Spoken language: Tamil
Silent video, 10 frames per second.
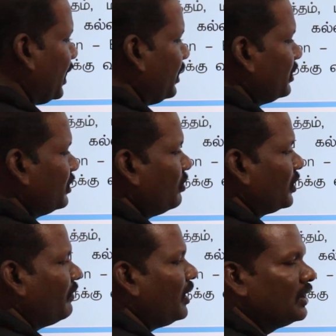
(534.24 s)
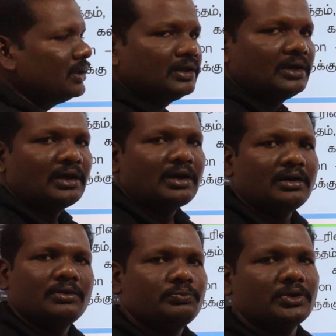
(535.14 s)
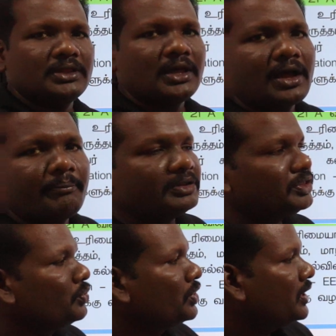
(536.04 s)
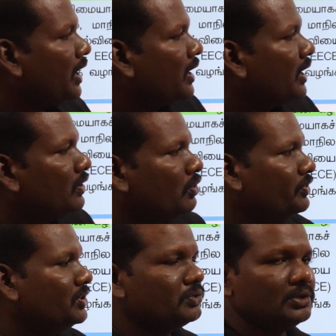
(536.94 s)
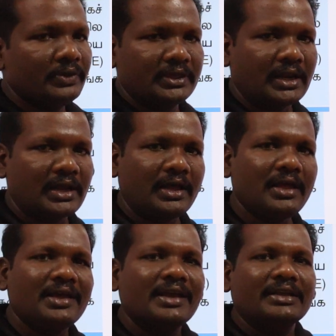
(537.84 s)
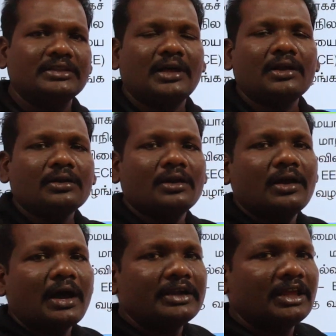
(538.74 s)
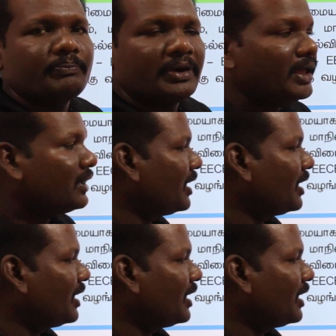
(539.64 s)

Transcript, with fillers: ஏ ஓகேவா புரியுதா ஐம்பத்தி ஒன்று ஏ என்ற ஒரு விதியை வந்து வைக்கிறாங்க இதுதான் அடிப்படை